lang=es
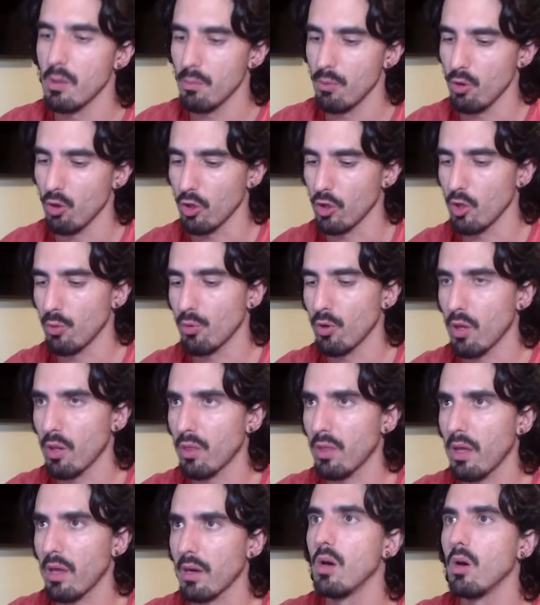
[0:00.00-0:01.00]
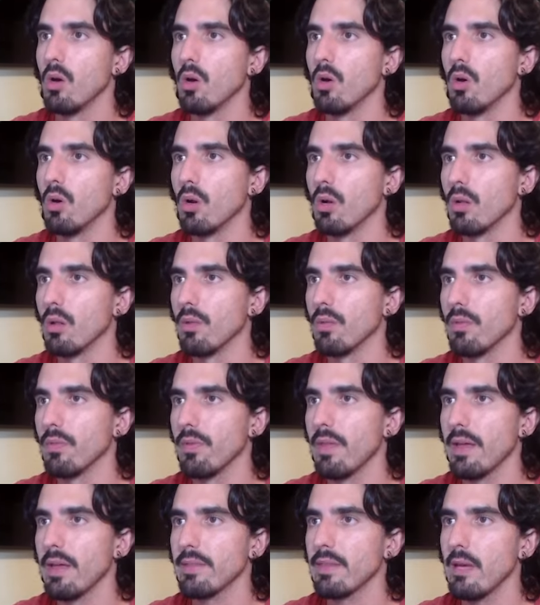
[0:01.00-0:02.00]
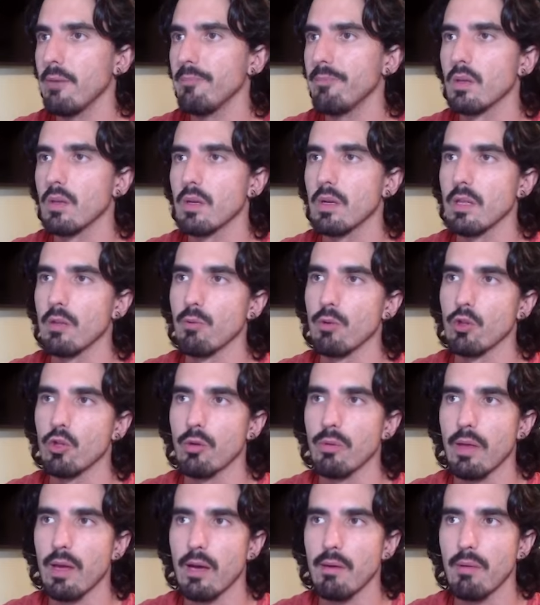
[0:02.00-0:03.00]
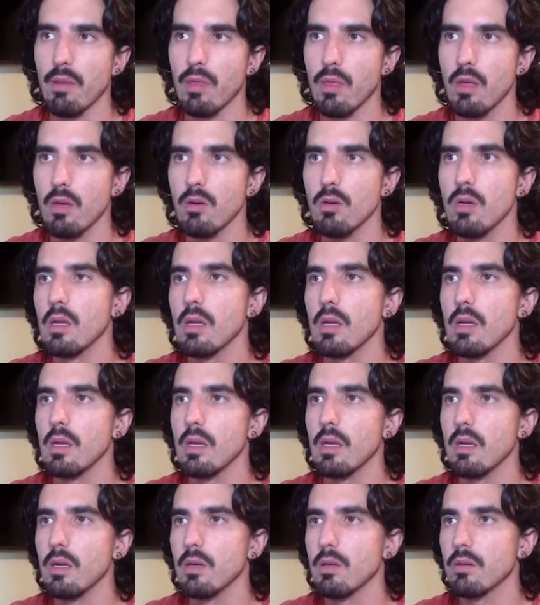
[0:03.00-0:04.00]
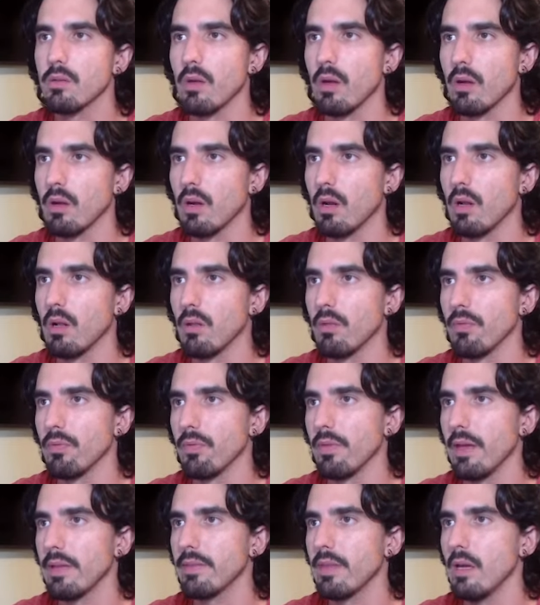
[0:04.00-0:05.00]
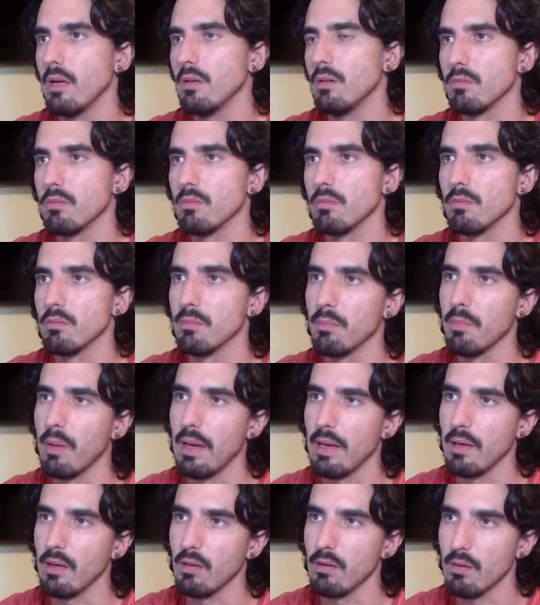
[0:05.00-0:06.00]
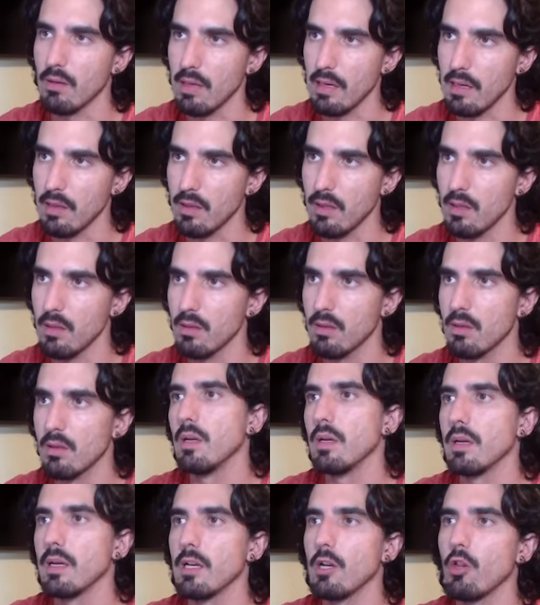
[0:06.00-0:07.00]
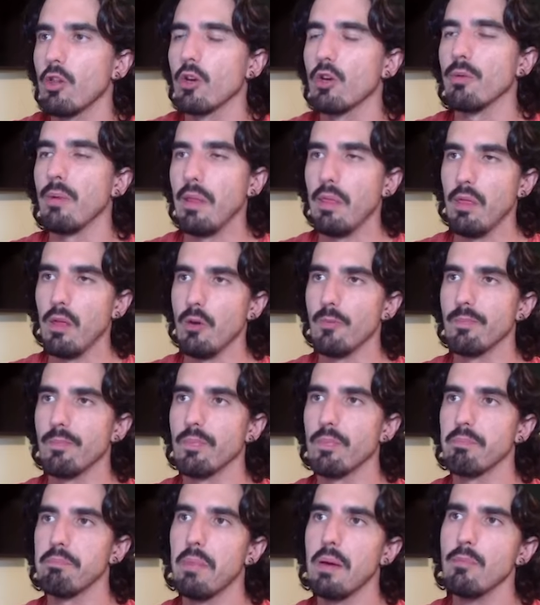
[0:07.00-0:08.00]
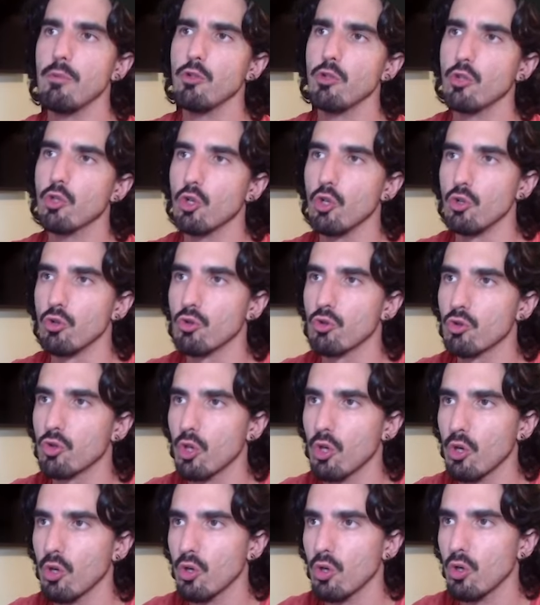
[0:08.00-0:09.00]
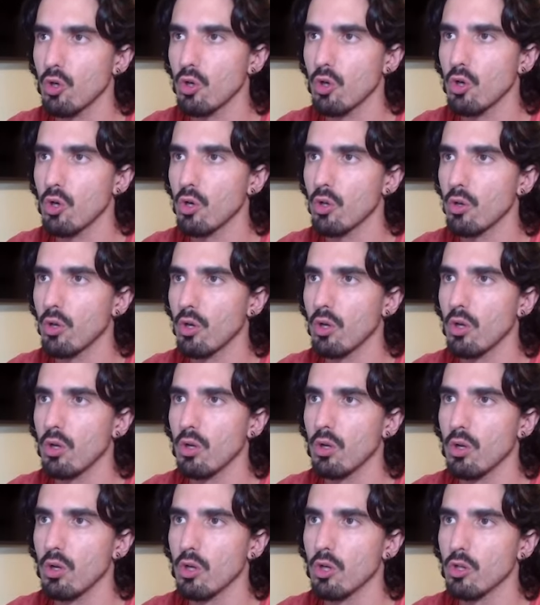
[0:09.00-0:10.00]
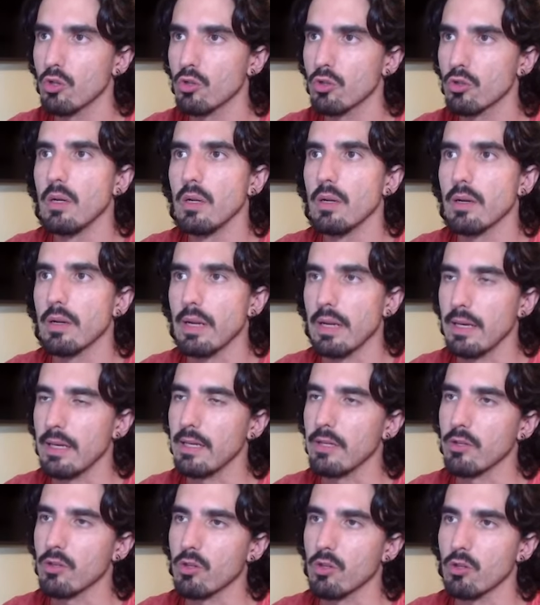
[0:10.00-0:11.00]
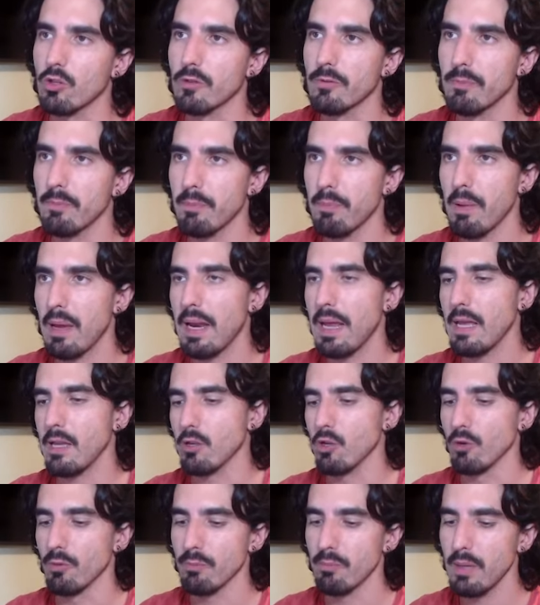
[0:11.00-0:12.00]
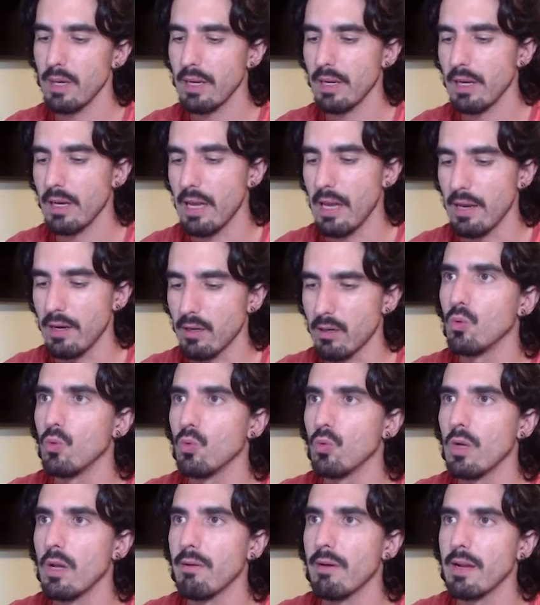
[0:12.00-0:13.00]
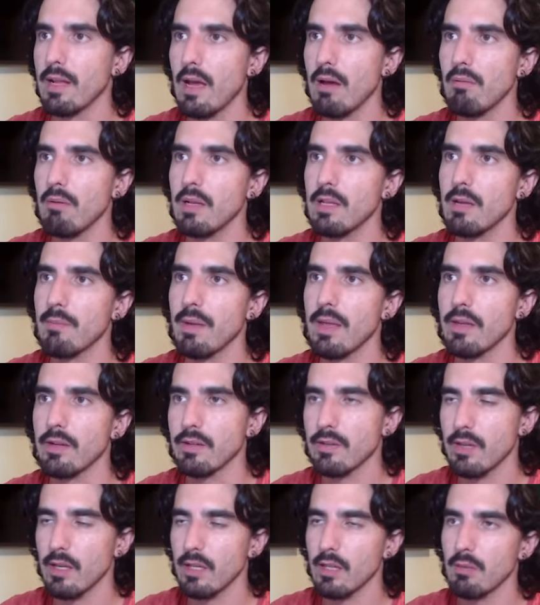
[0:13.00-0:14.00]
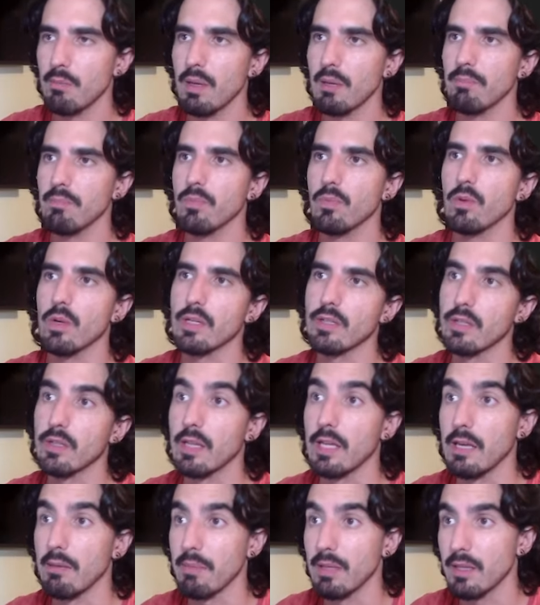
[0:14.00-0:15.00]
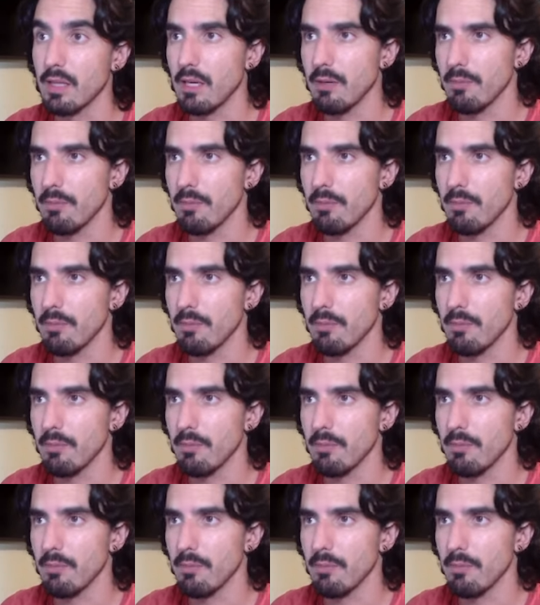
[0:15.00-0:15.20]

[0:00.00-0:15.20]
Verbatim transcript: Por lo que yo puedo hacer all data y de pronto lo deja vacío y single data by id y lo dejo vacío. Vamos con todos los registros. Para ello voy a crear una variable llamada statement, stmt,